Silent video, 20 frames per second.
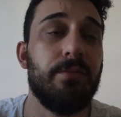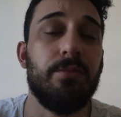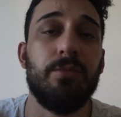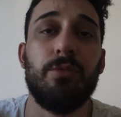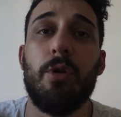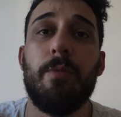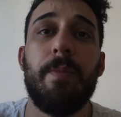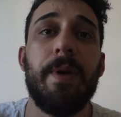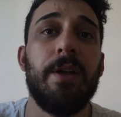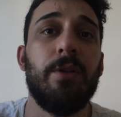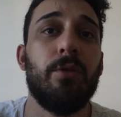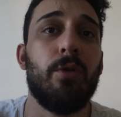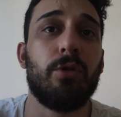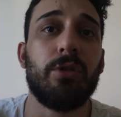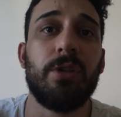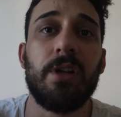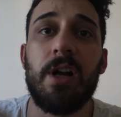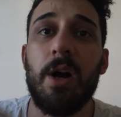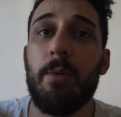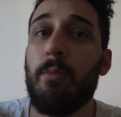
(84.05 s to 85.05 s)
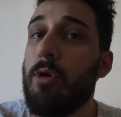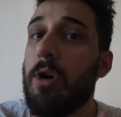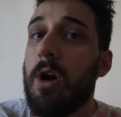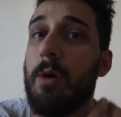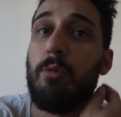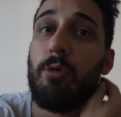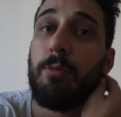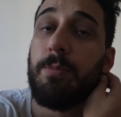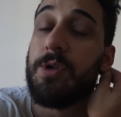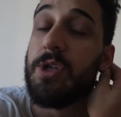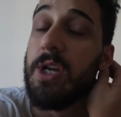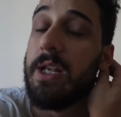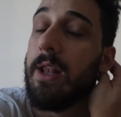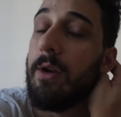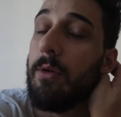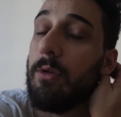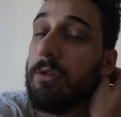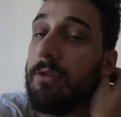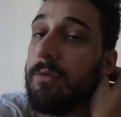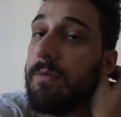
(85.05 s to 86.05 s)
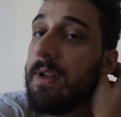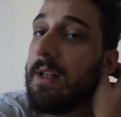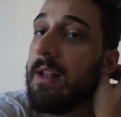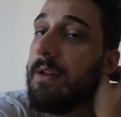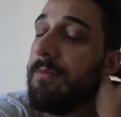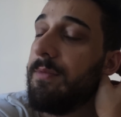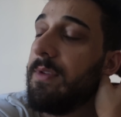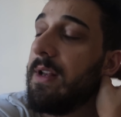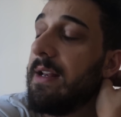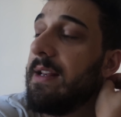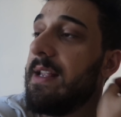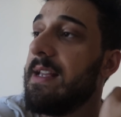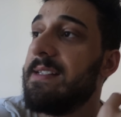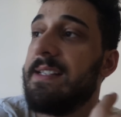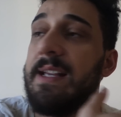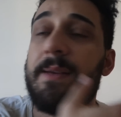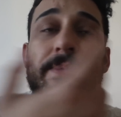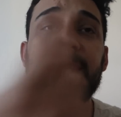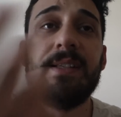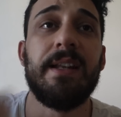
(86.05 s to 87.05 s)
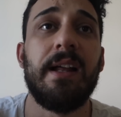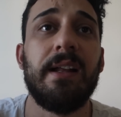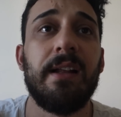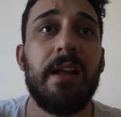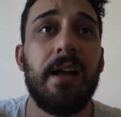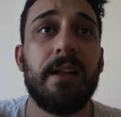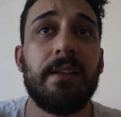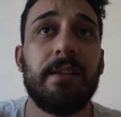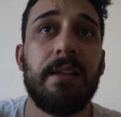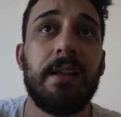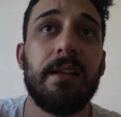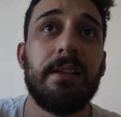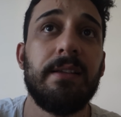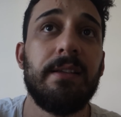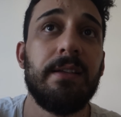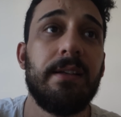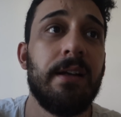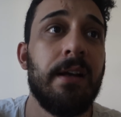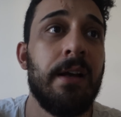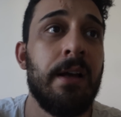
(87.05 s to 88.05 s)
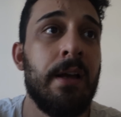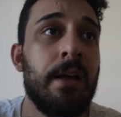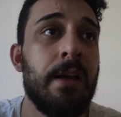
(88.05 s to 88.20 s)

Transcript: göbeğin orada kabuk kabuk bir şeyler oldu falan filan. Neyse hepsini atlattık.